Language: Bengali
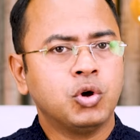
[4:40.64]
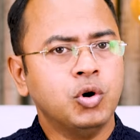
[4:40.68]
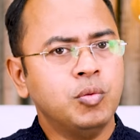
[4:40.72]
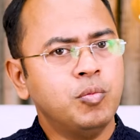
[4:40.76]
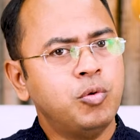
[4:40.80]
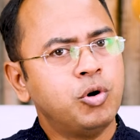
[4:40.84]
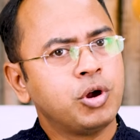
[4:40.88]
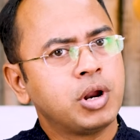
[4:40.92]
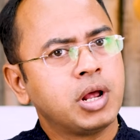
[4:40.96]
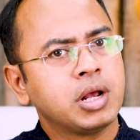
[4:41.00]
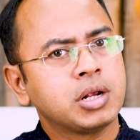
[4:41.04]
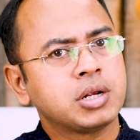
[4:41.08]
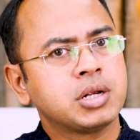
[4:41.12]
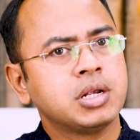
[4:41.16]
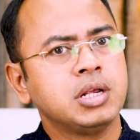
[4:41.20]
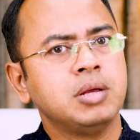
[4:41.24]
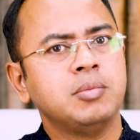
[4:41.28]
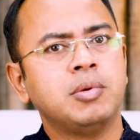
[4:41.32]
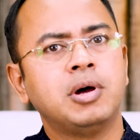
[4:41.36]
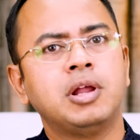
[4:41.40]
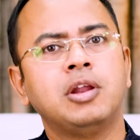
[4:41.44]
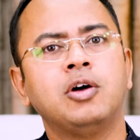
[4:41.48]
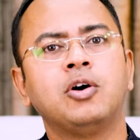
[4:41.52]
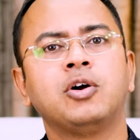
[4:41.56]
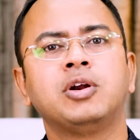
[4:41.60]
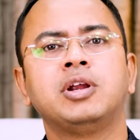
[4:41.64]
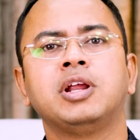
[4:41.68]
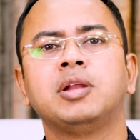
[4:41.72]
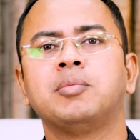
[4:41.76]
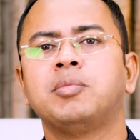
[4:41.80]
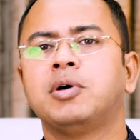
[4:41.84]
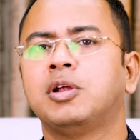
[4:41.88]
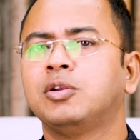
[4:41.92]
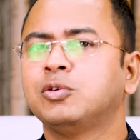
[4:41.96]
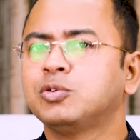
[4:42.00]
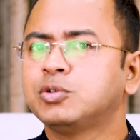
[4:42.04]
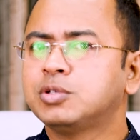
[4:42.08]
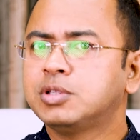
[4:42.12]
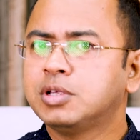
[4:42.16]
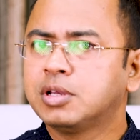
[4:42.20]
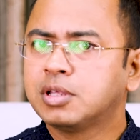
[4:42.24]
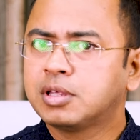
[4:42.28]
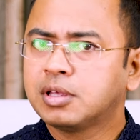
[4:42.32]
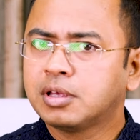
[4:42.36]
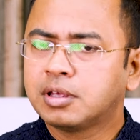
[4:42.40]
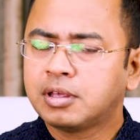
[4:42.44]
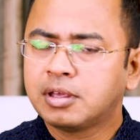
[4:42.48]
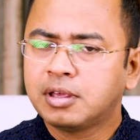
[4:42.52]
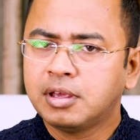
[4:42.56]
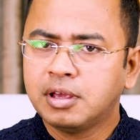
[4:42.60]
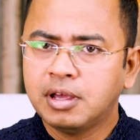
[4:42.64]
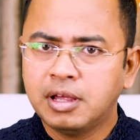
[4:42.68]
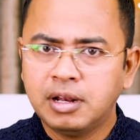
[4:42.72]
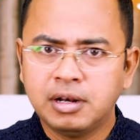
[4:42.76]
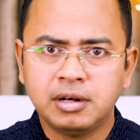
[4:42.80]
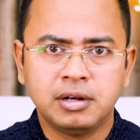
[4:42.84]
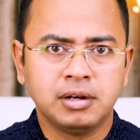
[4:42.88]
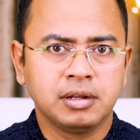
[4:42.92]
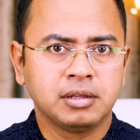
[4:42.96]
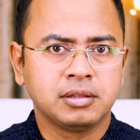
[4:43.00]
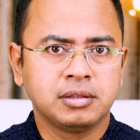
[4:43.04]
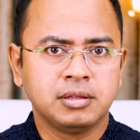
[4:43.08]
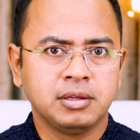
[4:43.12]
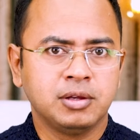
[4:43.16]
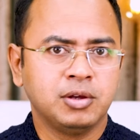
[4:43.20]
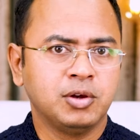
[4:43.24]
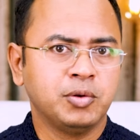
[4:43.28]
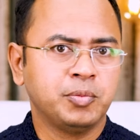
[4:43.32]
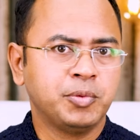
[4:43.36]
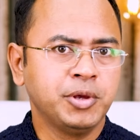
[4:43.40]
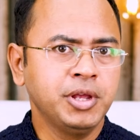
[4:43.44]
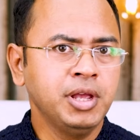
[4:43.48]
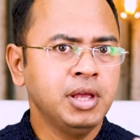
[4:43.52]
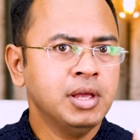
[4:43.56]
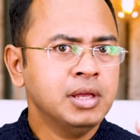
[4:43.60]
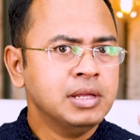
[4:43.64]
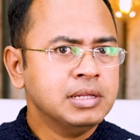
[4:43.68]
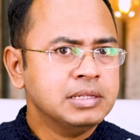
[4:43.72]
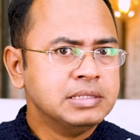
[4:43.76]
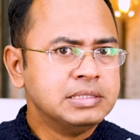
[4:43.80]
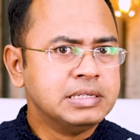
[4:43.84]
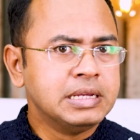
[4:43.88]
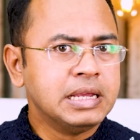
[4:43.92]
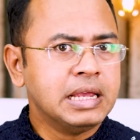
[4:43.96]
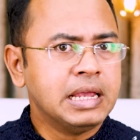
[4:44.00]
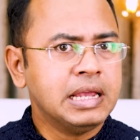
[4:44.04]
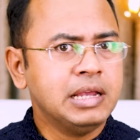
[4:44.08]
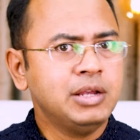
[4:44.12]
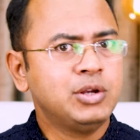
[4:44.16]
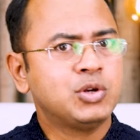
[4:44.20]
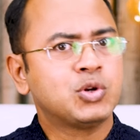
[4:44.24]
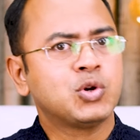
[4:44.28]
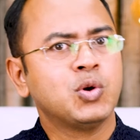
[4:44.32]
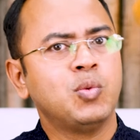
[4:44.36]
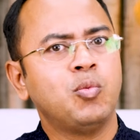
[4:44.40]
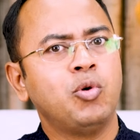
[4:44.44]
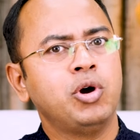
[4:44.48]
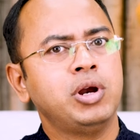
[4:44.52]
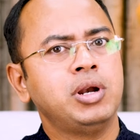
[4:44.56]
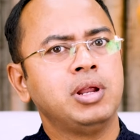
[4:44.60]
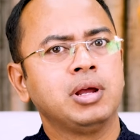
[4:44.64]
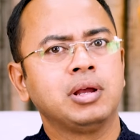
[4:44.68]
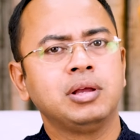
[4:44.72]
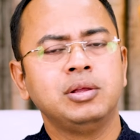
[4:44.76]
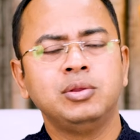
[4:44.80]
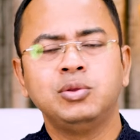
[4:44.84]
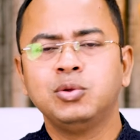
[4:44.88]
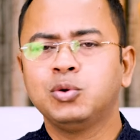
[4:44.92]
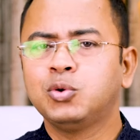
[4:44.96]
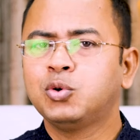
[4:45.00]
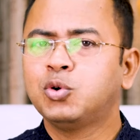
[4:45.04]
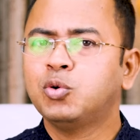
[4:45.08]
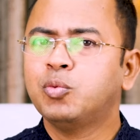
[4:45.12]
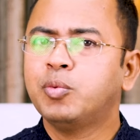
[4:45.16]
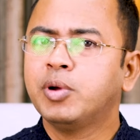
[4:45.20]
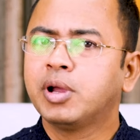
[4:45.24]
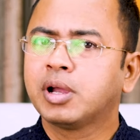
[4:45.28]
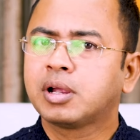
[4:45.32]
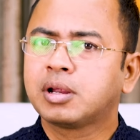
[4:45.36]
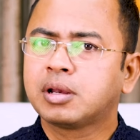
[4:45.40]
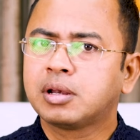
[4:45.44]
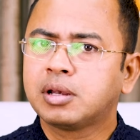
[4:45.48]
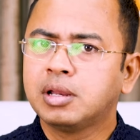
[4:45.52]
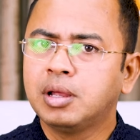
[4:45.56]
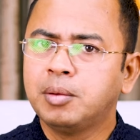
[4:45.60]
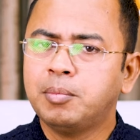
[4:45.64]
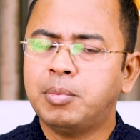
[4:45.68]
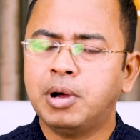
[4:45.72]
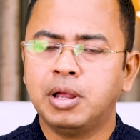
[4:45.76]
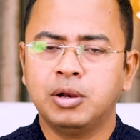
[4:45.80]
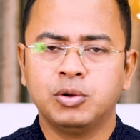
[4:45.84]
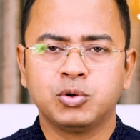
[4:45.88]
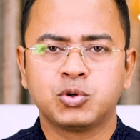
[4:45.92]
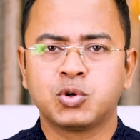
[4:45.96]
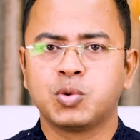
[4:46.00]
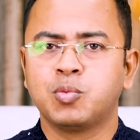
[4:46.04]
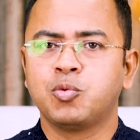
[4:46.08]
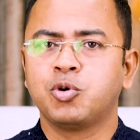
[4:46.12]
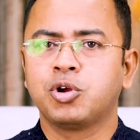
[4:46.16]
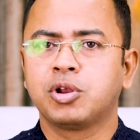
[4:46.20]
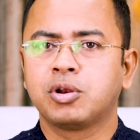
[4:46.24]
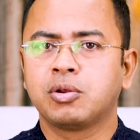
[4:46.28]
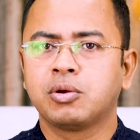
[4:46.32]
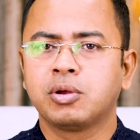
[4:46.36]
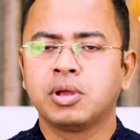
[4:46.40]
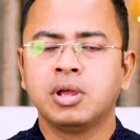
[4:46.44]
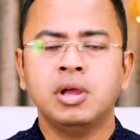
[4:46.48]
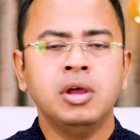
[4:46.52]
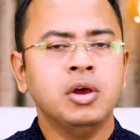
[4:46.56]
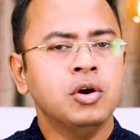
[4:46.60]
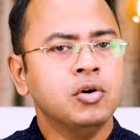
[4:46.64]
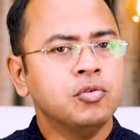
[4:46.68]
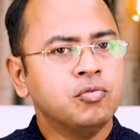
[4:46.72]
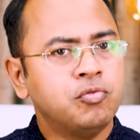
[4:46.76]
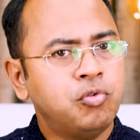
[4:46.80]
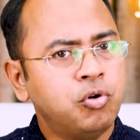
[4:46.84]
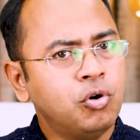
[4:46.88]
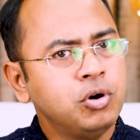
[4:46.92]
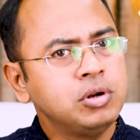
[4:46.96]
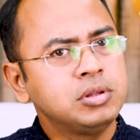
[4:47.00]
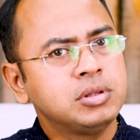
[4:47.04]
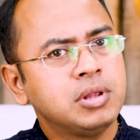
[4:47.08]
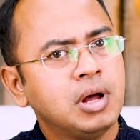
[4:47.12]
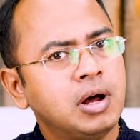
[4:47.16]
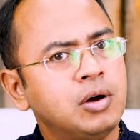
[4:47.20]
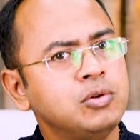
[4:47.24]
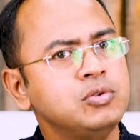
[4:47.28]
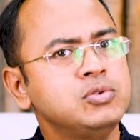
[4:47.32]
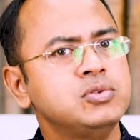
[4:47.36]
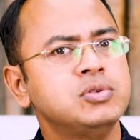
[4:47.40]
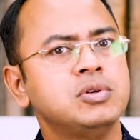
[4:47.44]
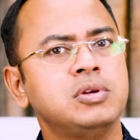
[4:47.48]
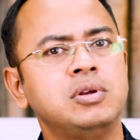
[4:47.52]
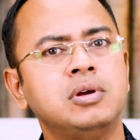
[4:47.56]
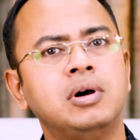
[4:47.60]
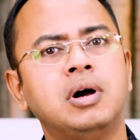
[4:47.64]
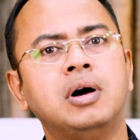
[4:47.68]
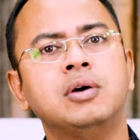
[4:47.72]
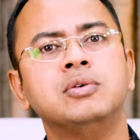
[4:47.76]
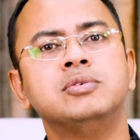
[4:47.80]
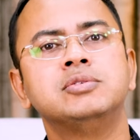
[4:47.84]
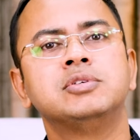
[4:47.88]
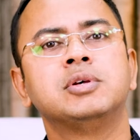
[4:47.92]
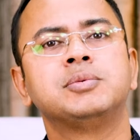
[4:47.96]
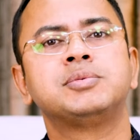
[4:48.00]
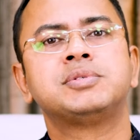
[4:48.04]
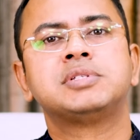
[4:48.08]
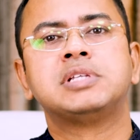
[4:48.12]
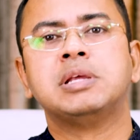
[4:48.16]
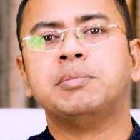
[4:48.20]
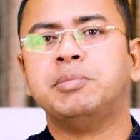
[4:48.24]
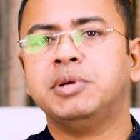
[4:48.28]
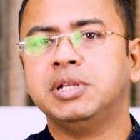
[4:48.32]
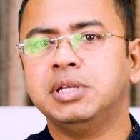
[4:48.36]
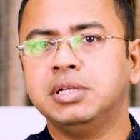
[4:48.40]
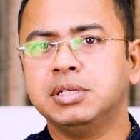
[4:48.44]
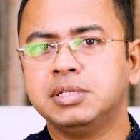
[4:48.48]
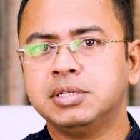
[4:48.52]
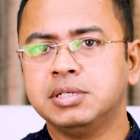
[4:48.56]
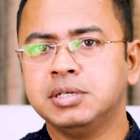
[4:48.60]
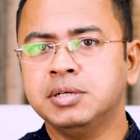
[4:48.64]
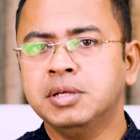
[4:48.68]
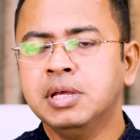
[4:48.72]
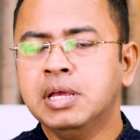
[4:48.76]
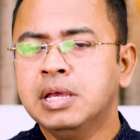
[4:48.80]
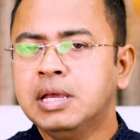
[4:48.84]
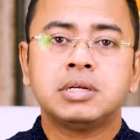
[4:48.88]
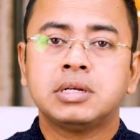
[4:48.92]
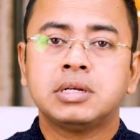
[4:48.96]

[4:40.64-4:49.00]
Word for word: কুম্ভ রাশি বা লগ্নের মানুষদেরকে খেয়াল রাখতে হবে যে এই সময়টা কিন্তু খুব একটা ভালো সময় নয় ফোর্থ হাউস হলো হাউস অফ স্টেবিলিটি